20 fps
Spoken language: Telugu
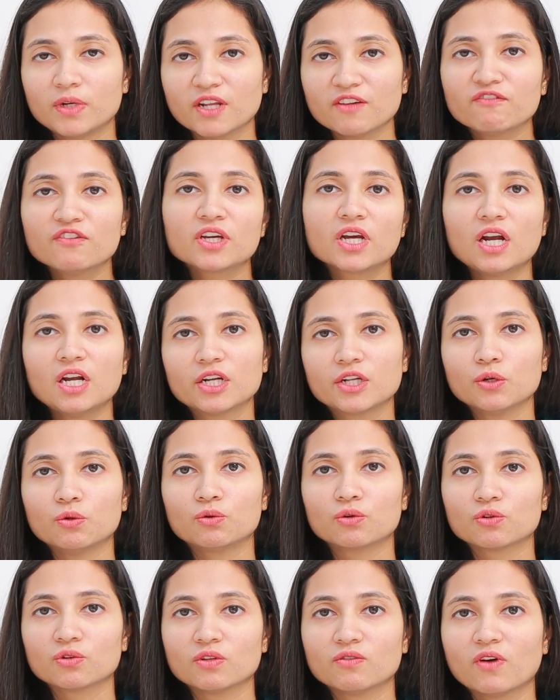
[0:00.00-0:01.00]
డిఫికల్టీ
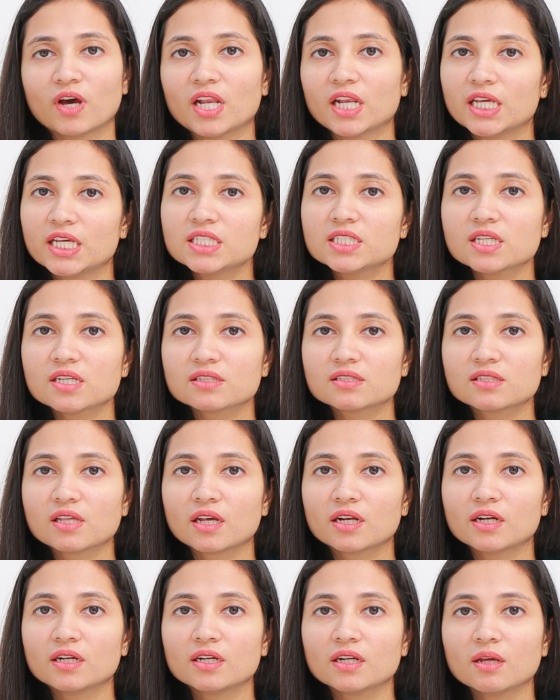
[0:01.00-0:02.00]
ఉంటుంది వాళ్ళు ఏం
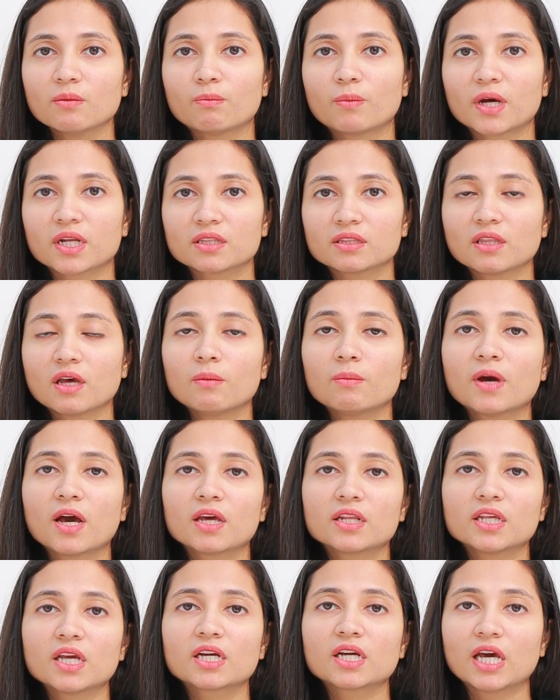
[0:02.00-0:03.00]
చేస్తారంటే భర్త
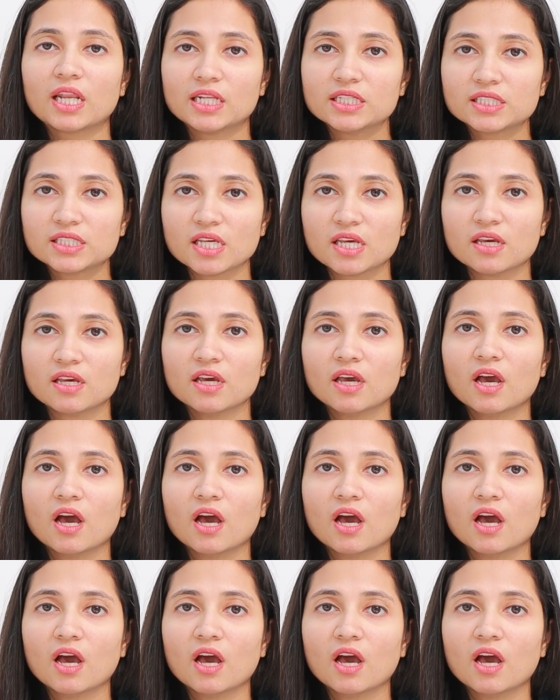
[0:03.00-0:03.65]
భార్య కలిసి